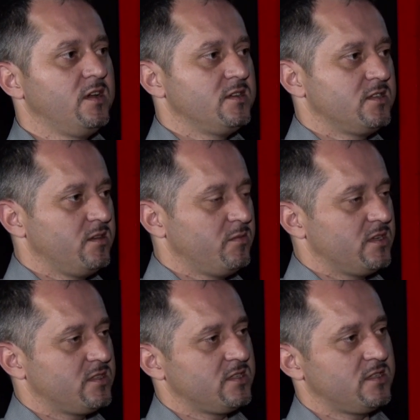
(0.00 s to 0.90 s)
занимается
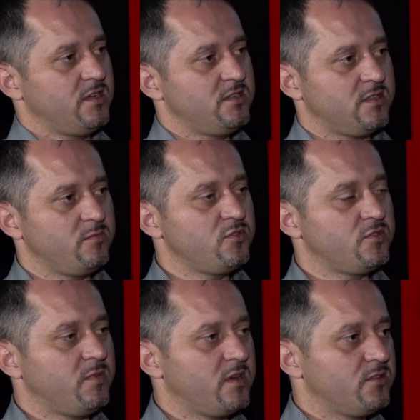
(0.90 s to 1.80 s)
с солистом, учит
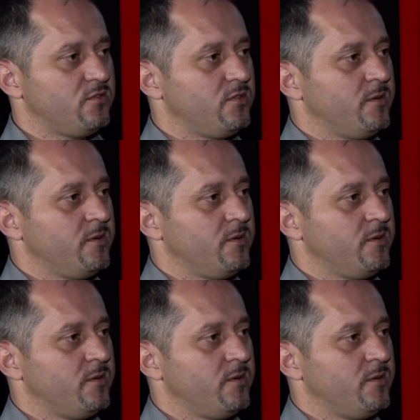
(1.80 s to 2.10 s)
партию,